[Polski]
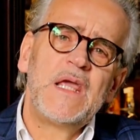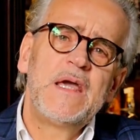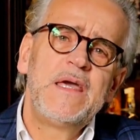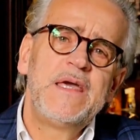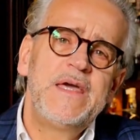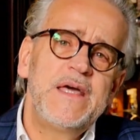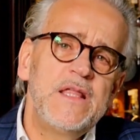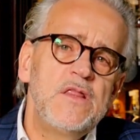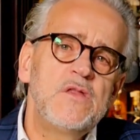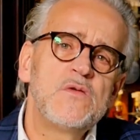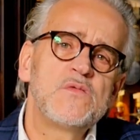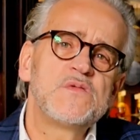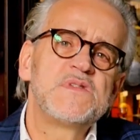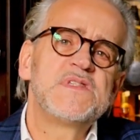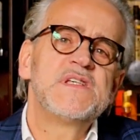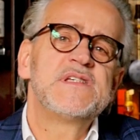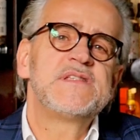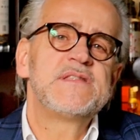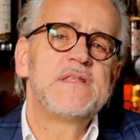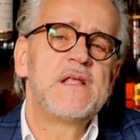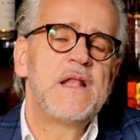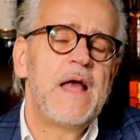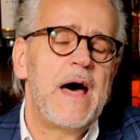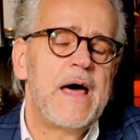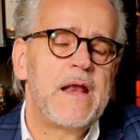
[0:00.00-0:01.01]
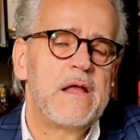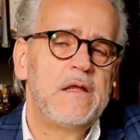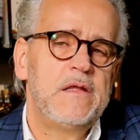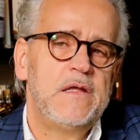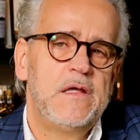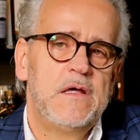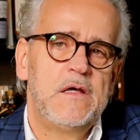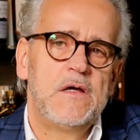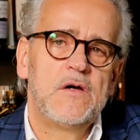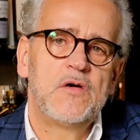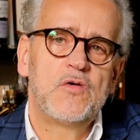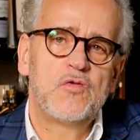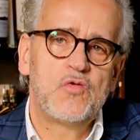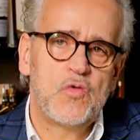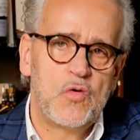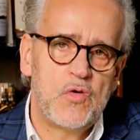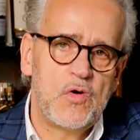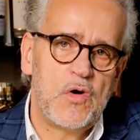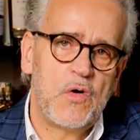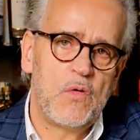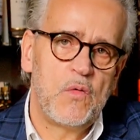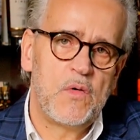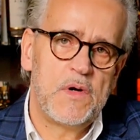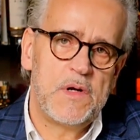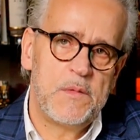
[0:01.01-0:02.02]
Jedną z destylarni,
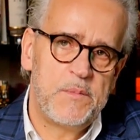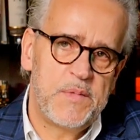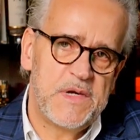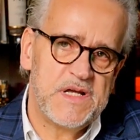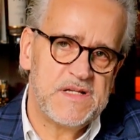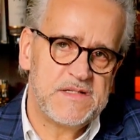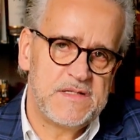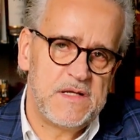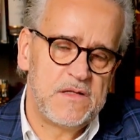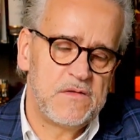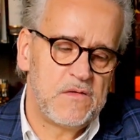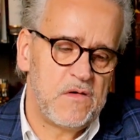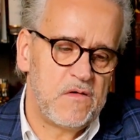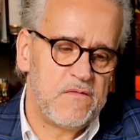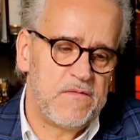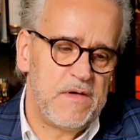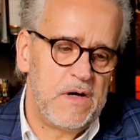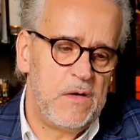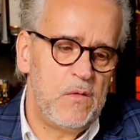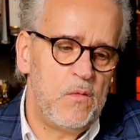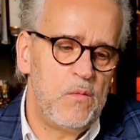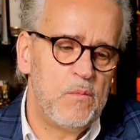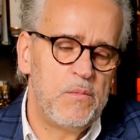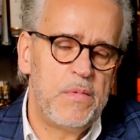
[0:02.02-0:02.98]
którą reprezentował,